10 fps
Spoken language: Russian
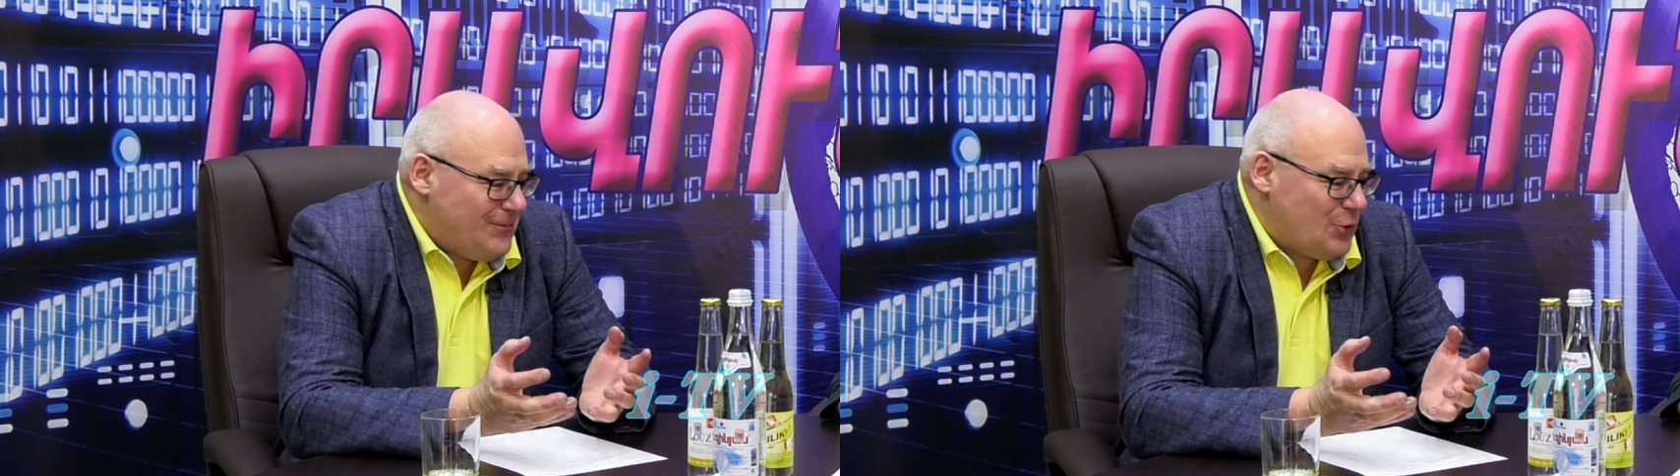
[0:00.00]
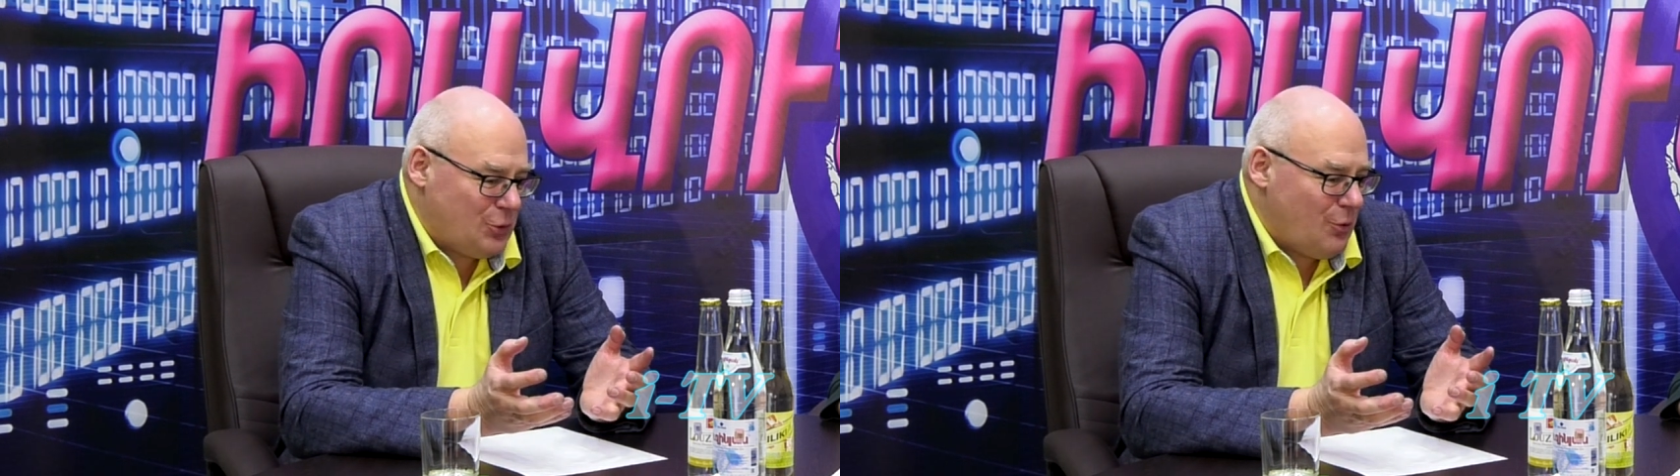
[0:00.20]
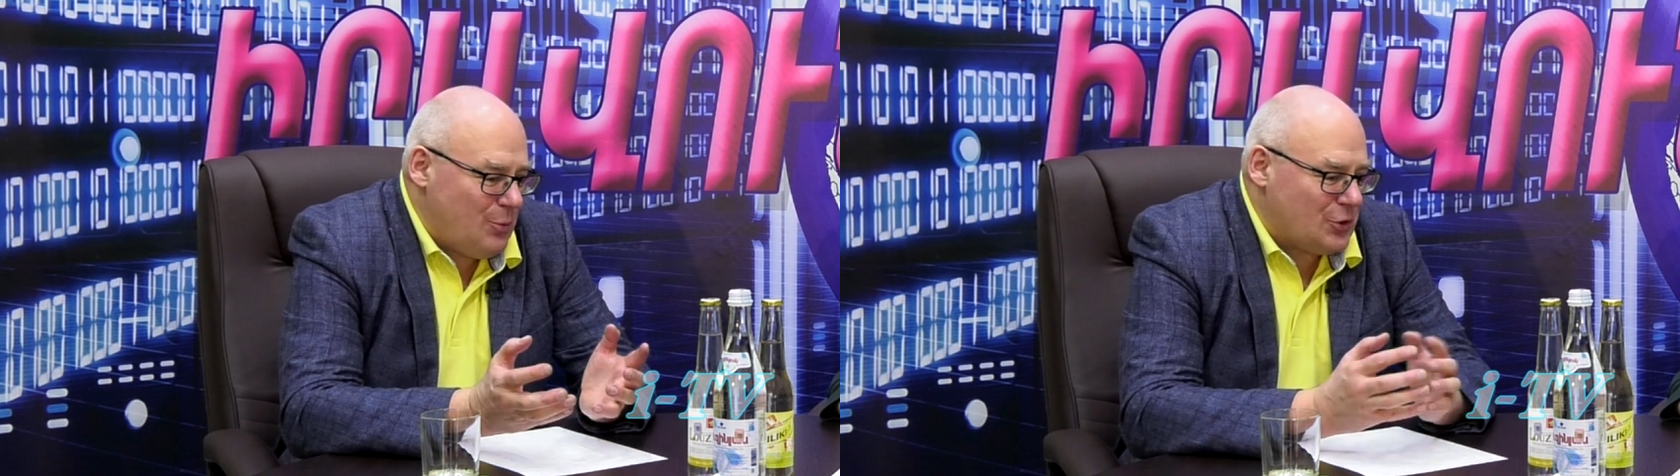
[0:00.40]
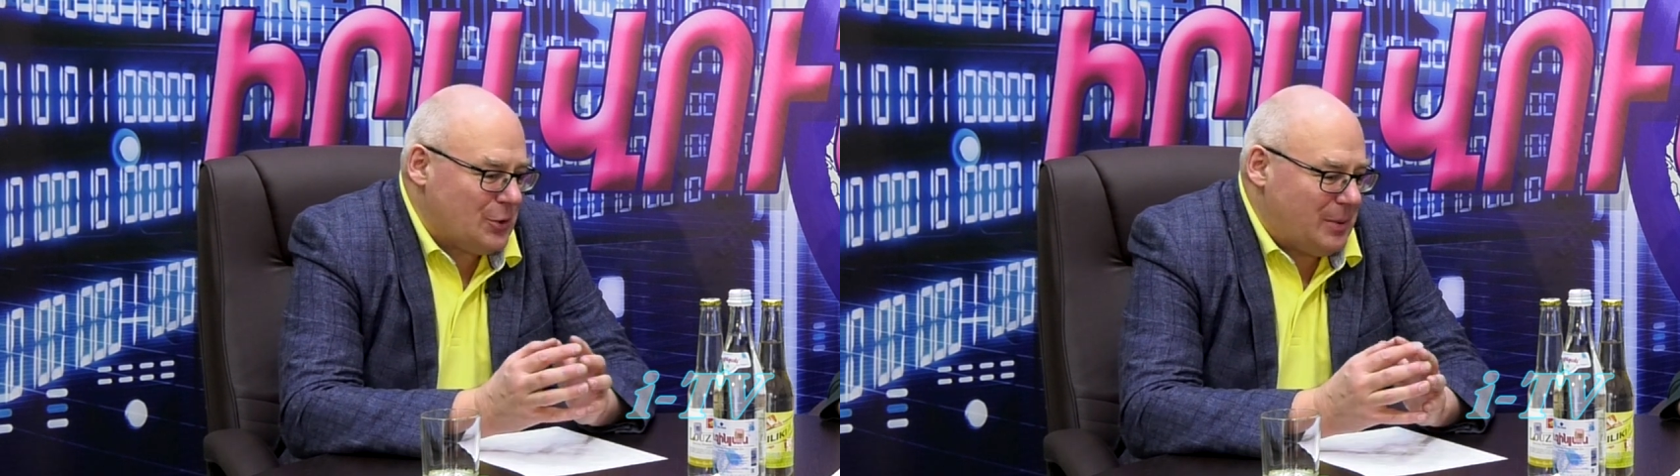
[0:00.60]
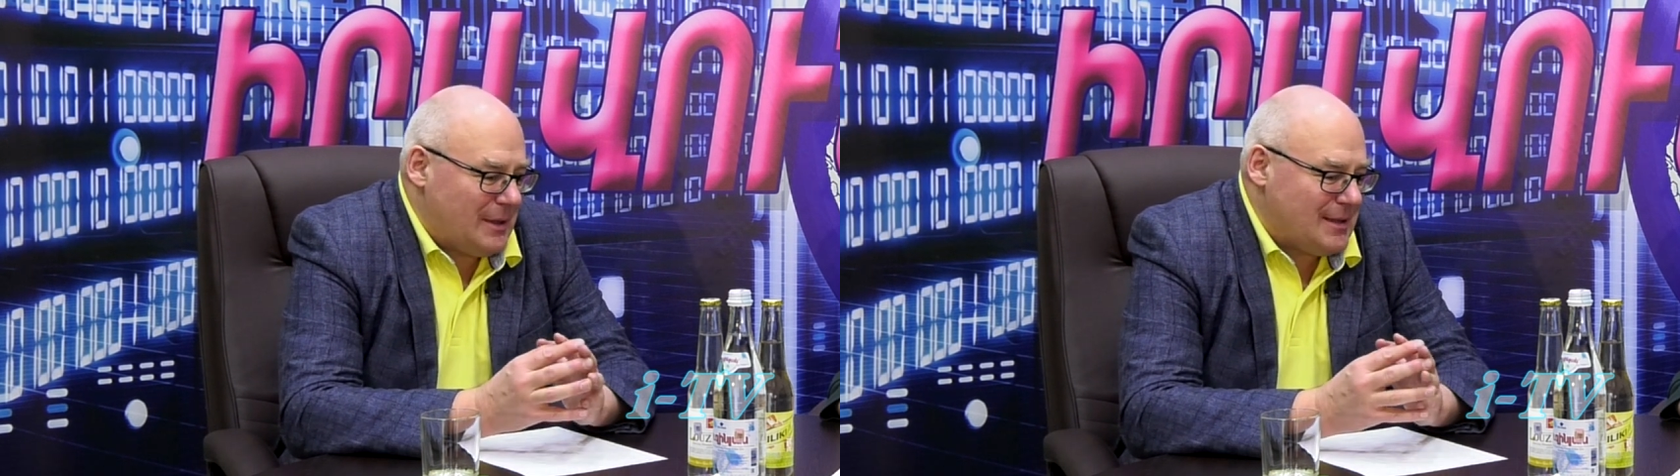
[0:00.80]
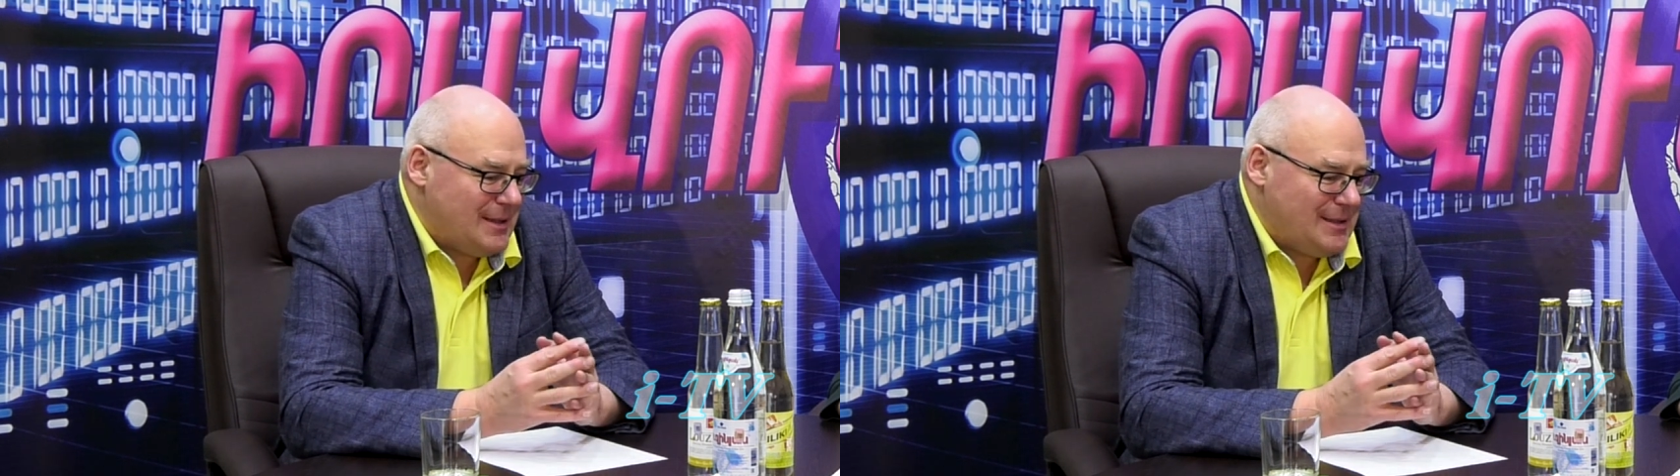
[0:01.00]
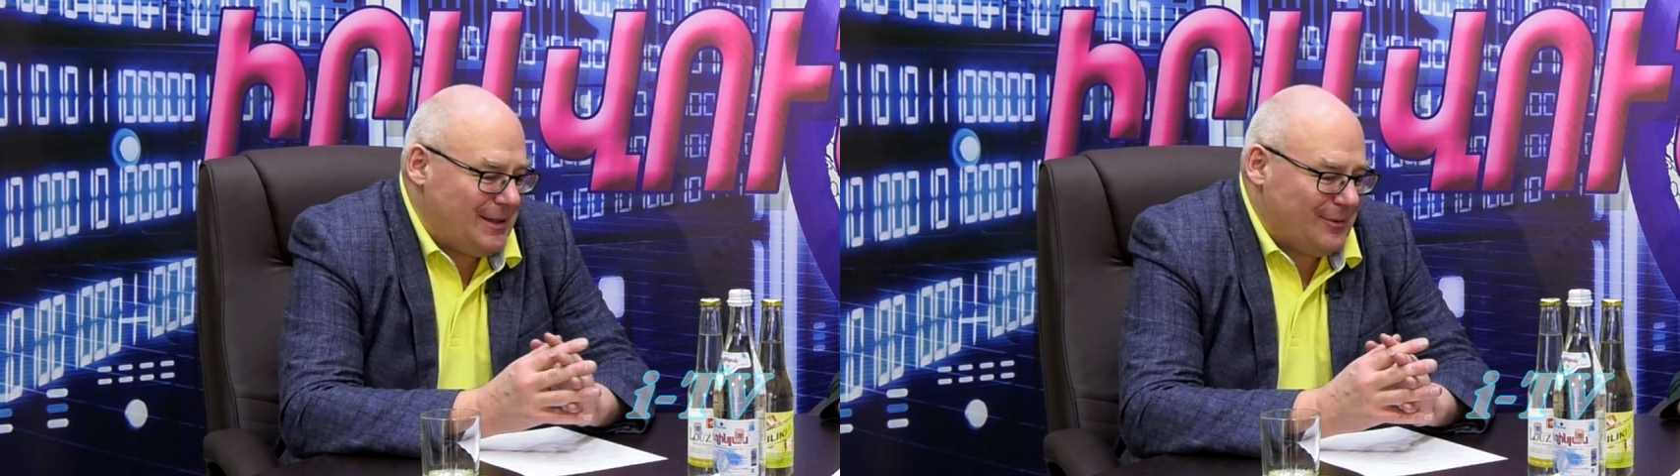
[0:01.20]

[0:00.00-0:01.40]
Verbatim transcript: что может произойти,